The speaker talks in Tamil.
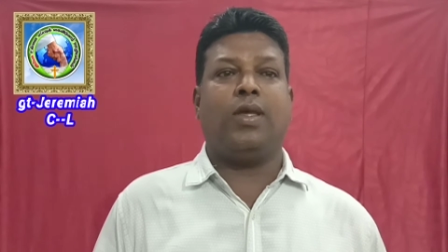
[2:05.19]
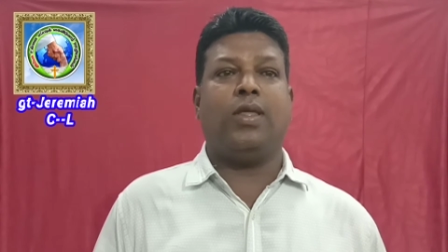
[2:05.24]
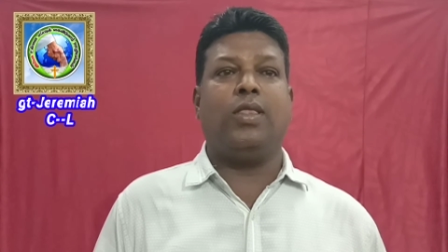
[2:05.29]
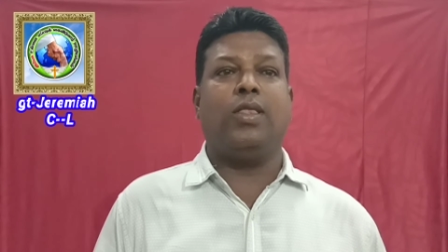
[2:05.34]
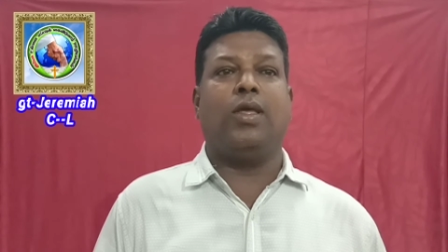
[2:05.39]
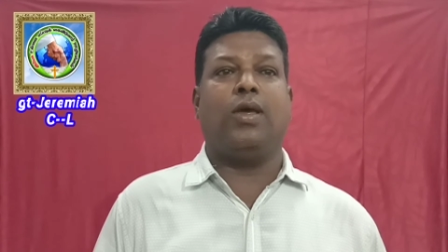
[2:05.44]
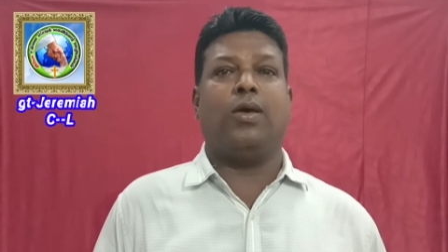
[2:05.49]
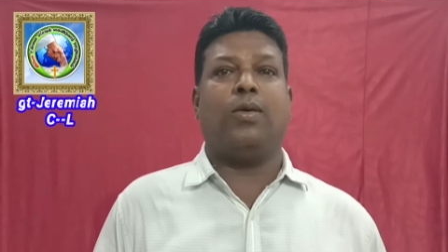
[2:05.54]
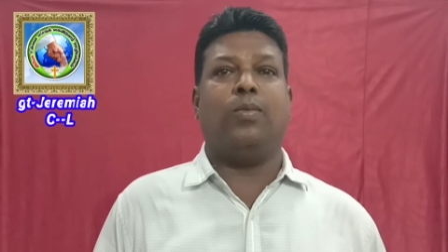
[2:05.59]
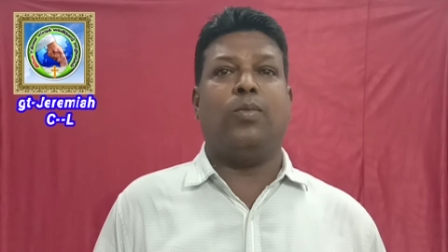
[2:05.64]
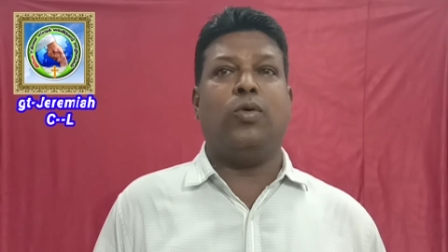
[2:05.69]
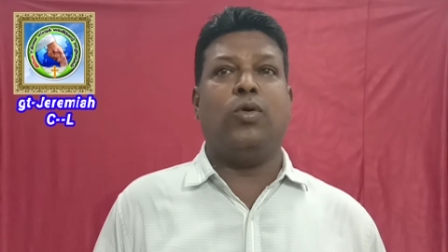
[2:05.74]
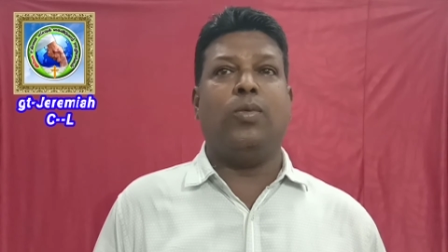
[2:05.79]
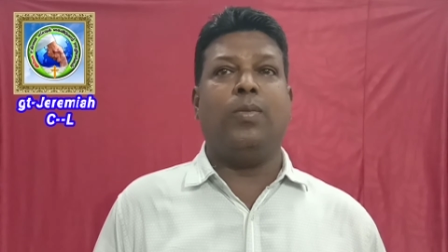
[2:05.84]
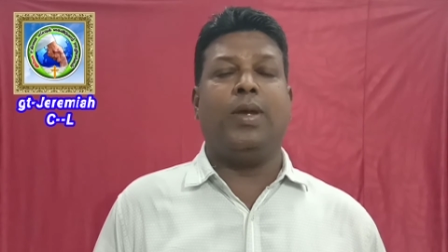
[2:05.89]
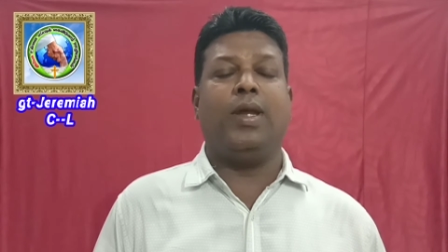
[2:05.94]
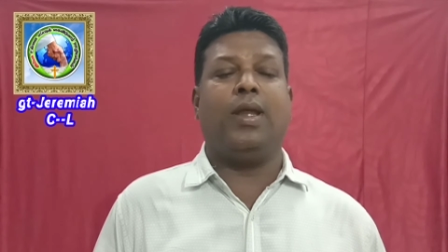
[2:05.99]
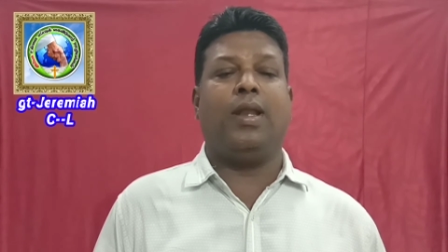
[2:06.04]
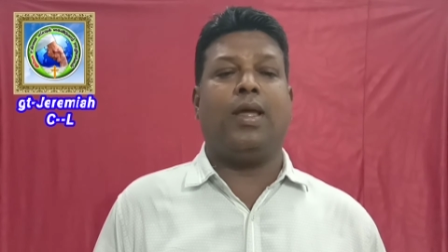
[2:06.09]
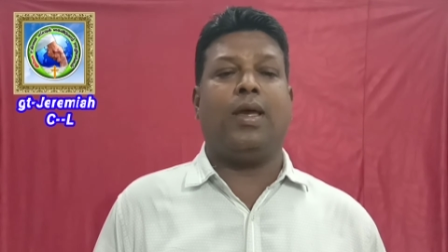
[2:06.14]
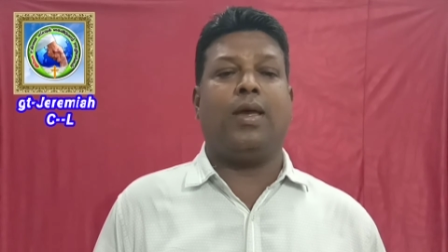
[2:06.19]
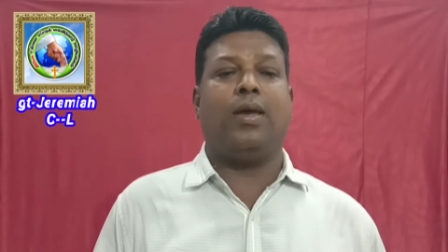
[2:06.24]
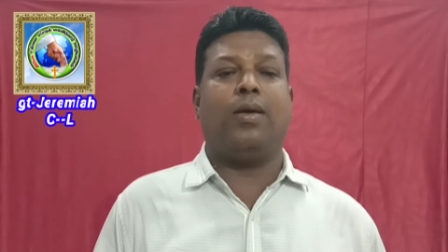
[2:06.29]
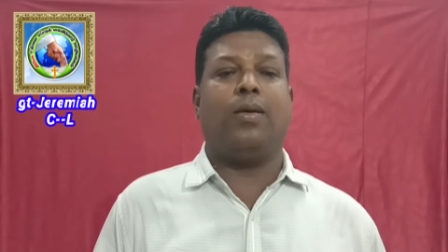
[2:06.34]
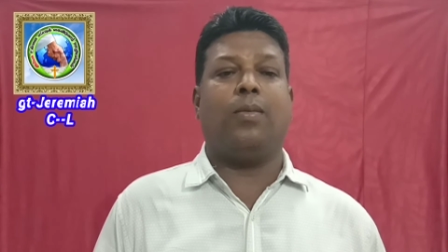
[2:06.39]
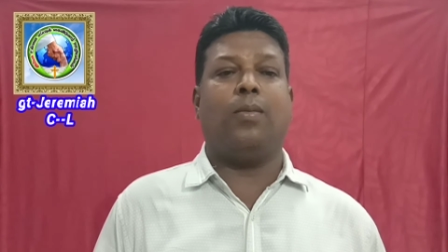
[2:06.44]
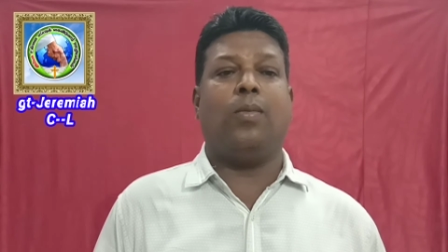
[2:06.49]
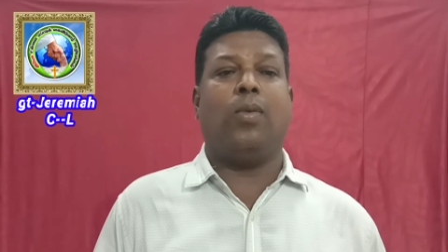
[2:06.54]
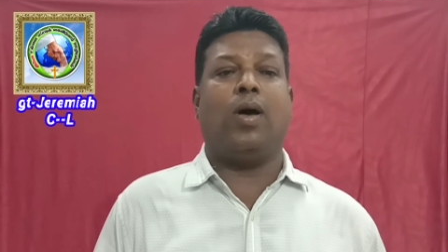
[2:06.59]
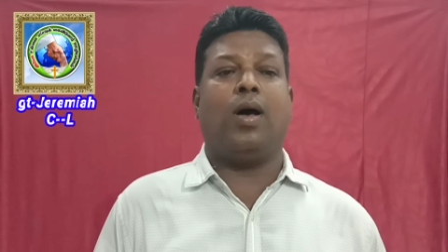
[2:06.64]
இந்த பூமியிலே
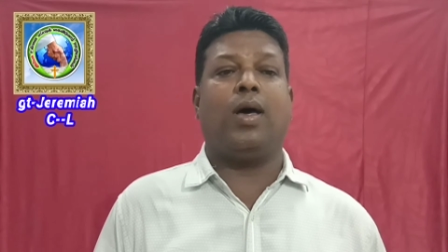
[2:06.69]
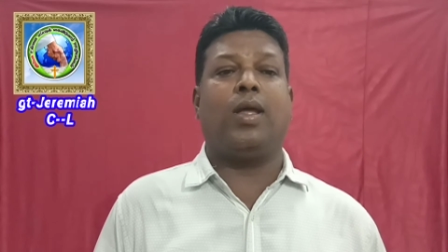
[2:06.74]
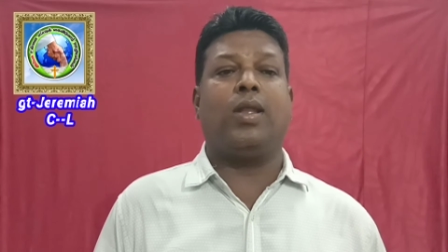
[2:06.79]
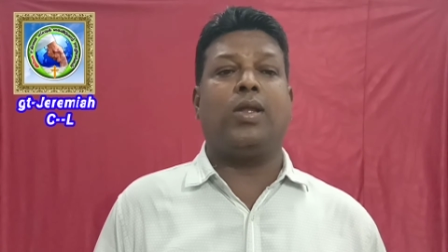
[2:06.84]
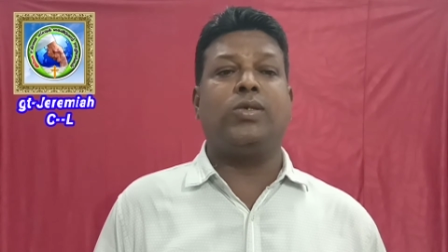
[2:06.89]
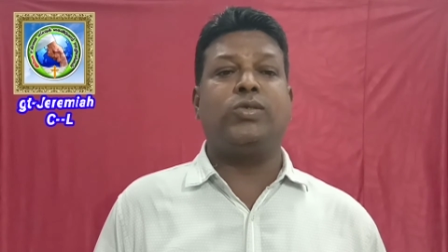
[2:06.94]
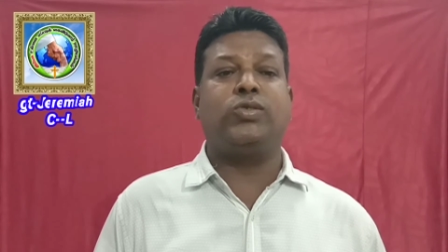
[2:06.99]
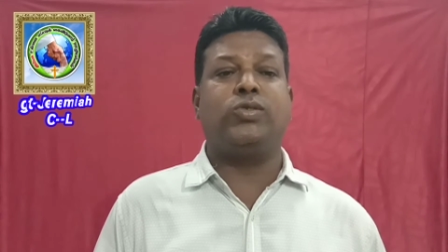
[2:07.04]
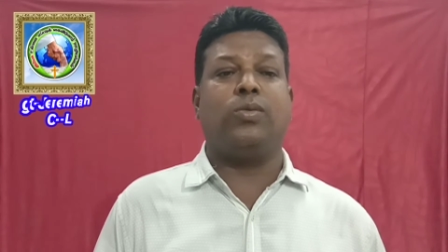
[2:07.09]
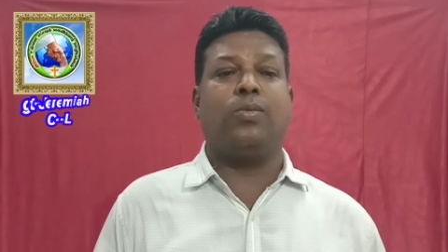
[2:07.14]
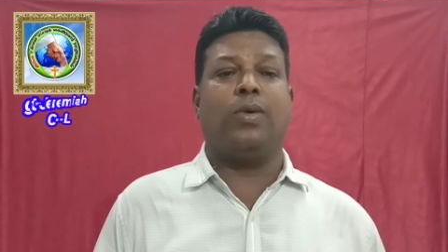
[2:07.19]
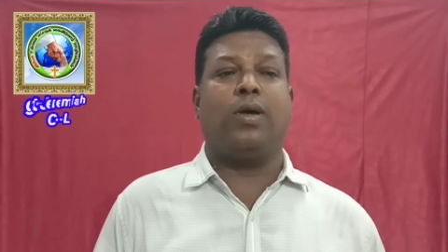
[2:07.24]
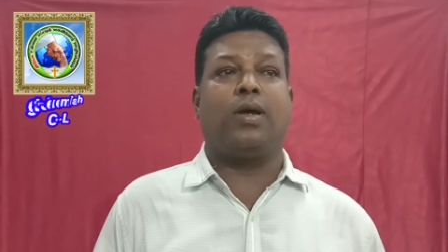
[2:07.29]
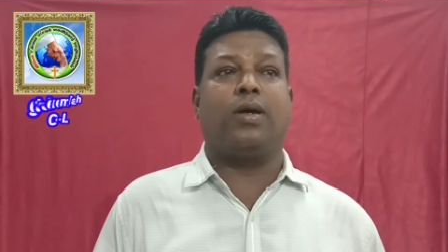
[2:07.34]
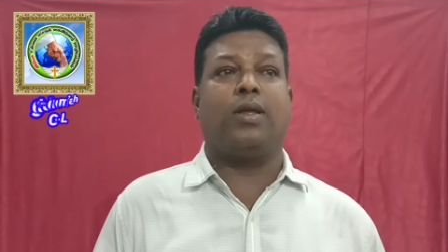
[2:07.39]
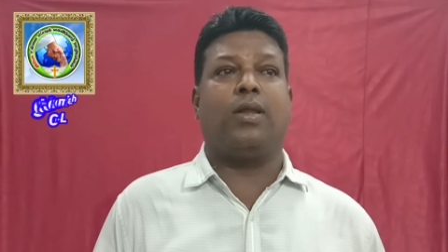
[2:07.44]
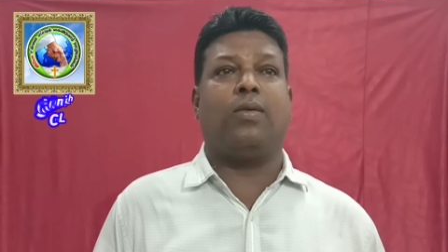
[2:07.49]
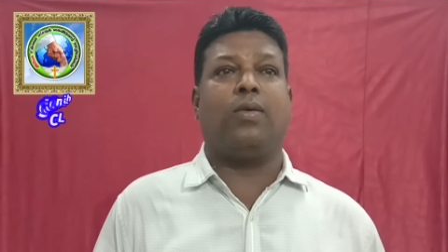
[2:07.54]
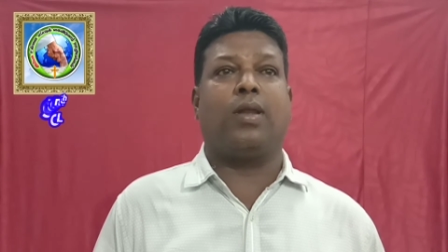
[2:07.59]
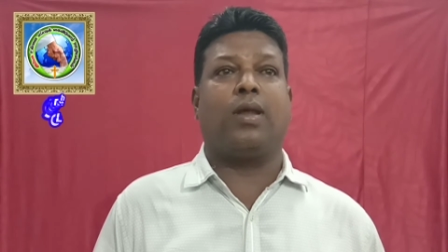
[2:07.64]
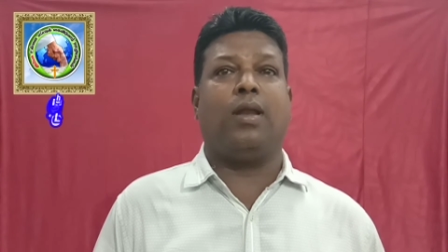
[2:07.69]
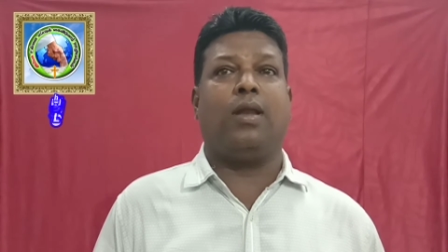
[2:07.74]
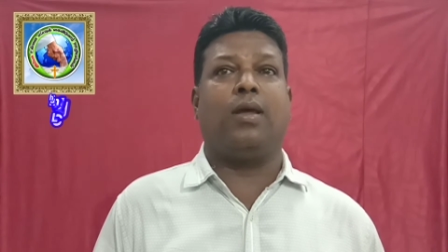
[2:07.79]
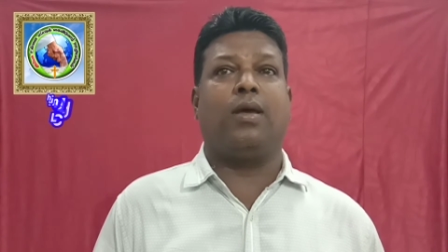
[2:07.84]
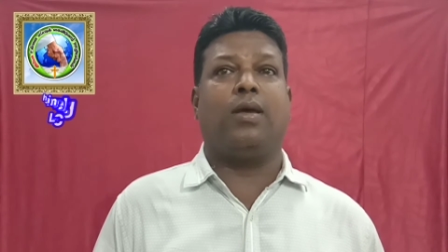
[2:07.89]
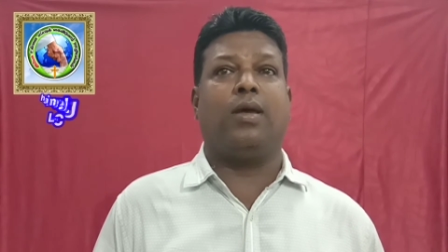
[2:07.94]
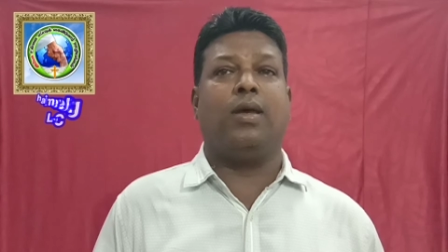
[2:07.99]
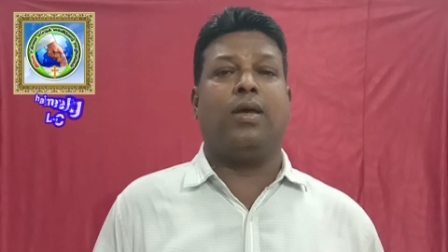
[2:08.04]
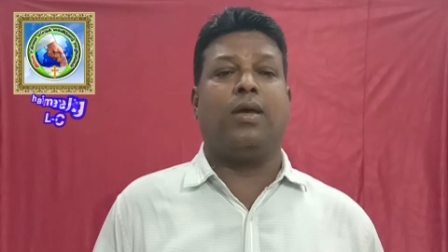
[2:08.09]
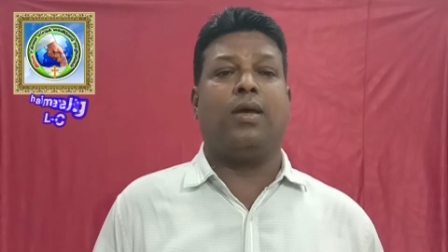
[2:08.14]
பாரம்
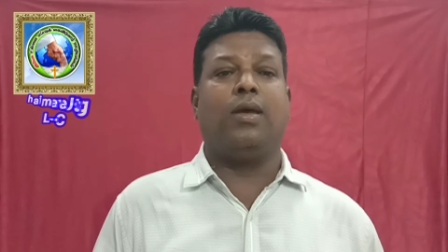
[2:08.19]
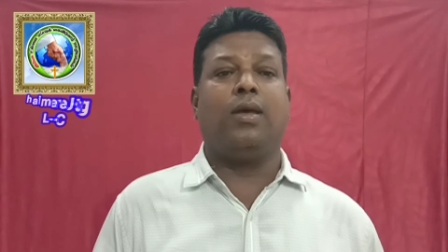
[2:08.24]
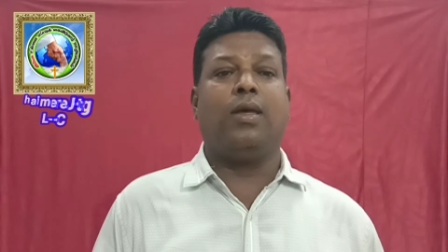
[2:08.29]
சுமக்கிறவர்களுக்கு